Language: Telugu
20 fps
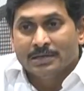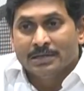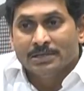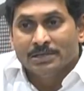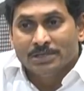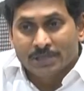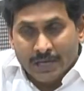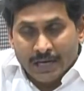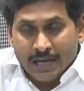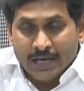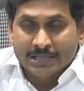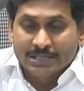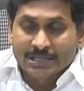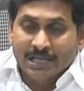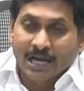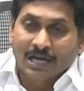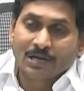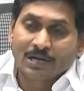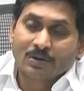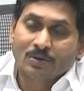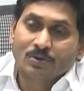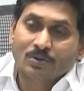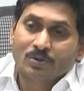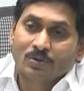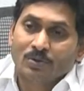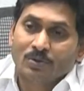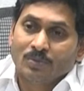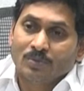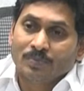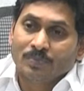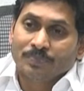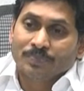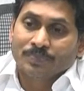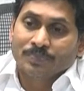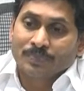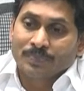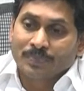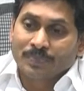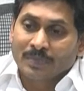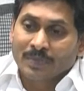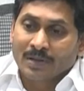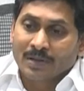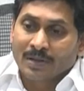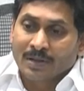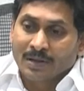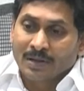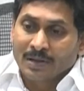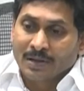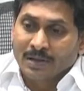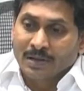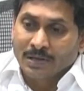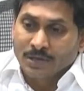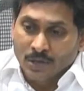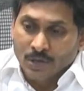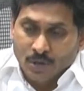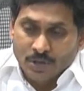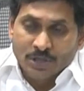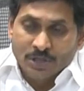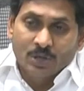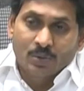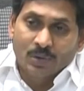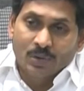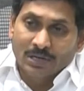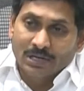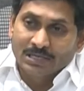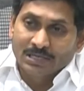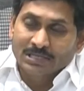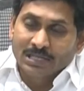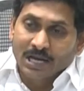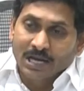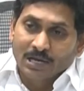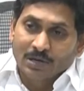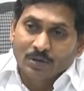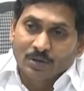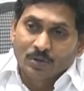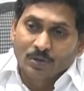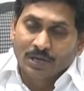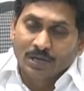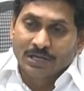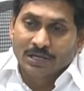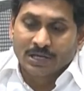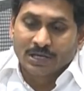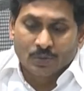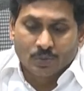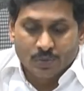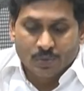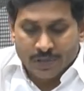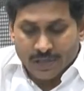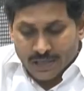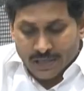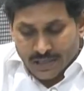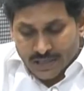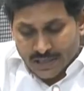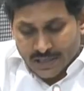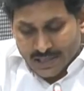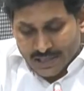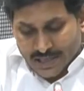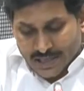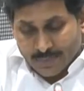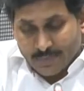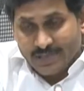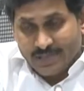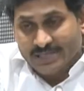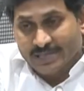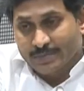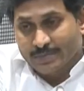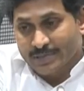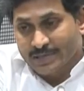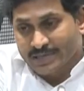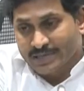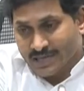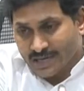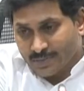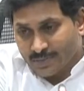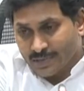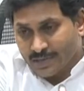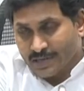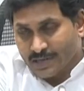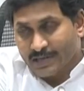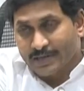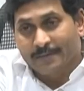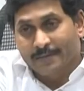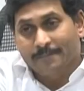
జిల్లా స్థాయిలోనూ నియోజకవర్గ స్థాయిలోనూ ఏదైనా ఉంది అని అంటే ఇది ఎంఎస్ఎంఈ సెగ్మెంట్ e